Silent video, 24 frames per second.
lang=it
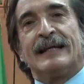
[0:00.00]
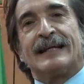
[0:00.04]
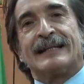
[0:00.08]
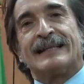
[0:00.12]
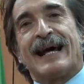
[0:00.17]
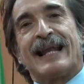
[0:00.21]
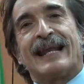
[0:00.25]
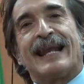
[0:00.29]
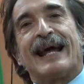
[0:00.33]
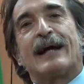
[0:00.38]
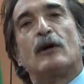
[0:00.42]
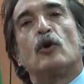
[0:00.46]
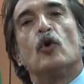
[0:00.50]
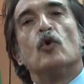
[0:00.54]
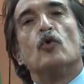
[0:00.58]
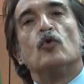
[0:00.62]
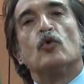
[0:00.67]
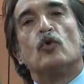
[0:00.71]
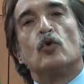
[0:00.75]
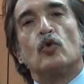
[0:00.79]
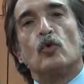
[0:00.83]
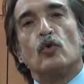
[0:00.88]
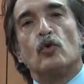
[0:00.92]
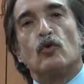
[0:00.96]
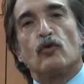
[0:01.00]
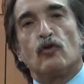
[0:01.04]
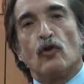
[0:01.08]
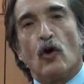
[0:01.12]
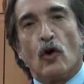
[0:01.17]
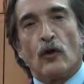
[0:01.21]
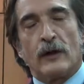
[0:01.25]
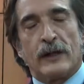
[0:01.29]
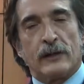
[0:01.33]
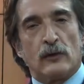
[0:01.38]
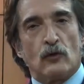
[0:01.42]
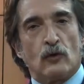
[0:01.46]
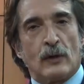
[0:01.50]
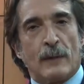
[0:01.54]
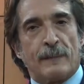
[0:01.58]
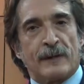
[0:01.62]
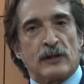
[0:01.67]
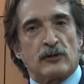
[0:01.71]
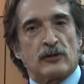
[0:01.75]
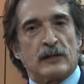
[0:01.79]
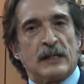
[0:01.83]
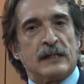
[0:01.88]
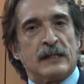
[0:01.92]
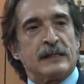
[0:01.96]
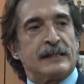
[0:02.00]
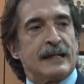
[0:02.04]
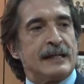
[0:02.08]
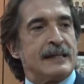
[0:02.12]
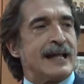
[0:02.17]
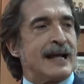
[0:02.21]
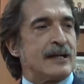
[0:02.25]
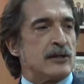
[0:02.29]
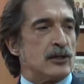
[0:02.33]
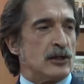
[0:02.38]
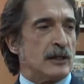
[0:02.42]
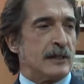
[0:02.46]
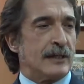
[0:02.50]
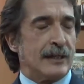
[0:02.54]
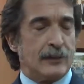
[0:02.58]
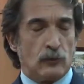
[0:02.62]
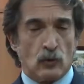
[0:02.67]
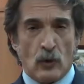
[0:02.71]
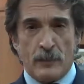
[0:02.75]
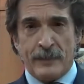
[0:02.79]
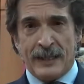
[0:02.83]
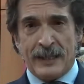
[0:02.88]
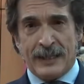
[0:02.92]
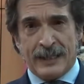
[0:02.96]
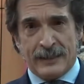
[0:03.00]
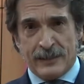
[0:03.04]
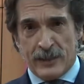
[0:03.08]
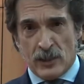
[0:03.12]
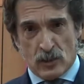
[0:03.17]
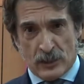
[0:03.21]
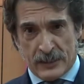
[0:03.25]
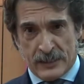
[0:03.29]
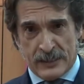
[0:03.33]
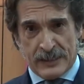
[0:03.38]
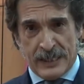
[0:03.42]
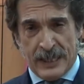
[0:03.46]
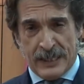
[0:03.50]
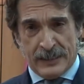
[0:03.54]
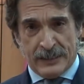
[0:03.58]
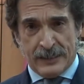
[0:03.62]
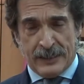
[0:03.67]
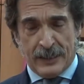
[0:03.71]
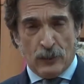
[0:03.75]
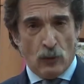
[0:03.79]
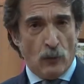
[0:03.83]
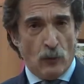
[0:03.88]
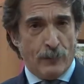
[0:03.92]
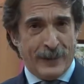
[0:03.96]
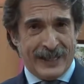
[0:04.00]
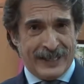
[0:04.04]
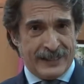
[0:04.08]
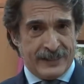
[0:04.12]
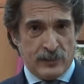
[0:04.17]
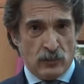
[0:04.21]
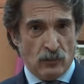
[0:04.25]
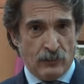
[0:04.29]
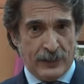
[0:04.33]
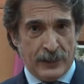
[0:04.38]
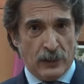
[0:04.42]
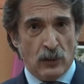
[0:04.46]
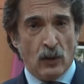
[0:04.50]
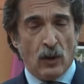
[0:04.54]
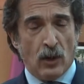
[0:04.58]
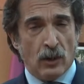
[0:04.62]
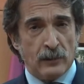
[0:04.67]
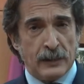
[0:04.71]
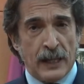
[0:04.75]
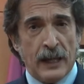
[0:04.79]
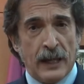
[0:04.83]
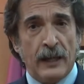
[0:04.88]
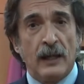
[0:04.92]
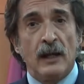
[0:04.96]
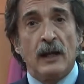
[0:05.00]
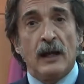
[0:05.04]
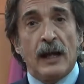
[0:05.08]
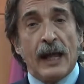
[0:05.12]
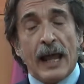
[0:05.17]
dalla conclusione di una precedente indagine del 2017, l'operazione Gota,